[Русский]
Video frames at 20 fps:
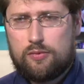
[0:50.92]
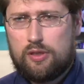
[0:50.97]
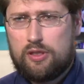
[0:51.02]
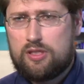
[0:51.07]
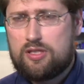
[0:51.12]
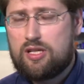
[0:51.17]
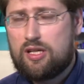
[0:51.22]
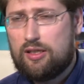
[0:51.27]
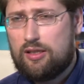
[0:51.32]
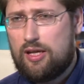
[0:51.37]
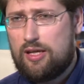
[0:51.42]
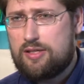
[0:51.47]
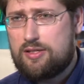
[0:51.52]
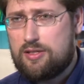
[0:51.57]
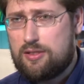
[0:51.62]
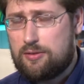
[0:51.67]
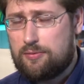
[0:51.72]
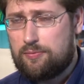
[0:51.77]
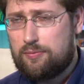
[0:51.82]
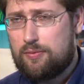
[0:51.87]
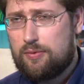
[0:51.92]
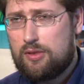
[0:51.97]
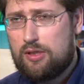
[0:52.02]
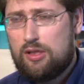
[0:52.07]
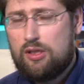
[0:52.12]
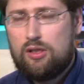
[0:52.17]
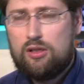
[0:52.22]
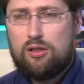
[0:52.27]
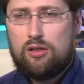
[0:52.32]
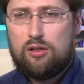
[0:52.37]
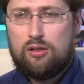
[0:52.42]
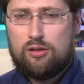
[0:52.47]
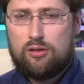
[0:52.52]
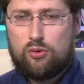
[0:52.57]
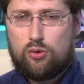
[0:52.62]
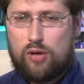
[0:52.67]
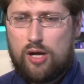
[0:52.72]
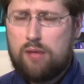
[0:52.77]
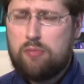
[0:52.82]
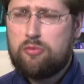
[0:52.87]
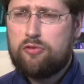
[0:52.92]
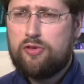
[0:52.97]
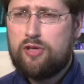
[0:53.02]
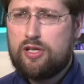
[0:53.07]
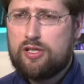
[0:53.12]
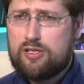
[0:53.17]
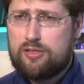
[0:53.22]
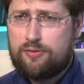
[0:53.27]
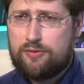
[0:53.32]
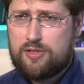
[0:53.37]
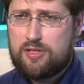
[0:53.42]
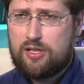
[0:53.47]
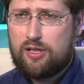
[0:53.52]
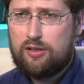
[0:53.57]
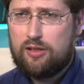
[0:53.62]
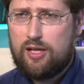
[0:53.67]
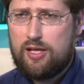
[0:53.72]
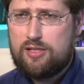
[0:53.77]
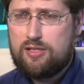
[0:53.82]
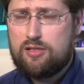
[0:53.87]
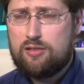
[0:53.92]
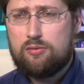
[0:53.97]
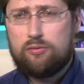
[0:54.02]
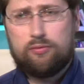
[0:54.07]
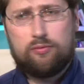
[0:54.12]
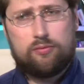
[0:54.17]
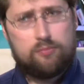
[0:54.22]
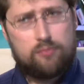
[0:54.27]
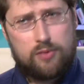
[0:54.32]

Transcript: из стран Азии, а, руками выходцев из стран Азии,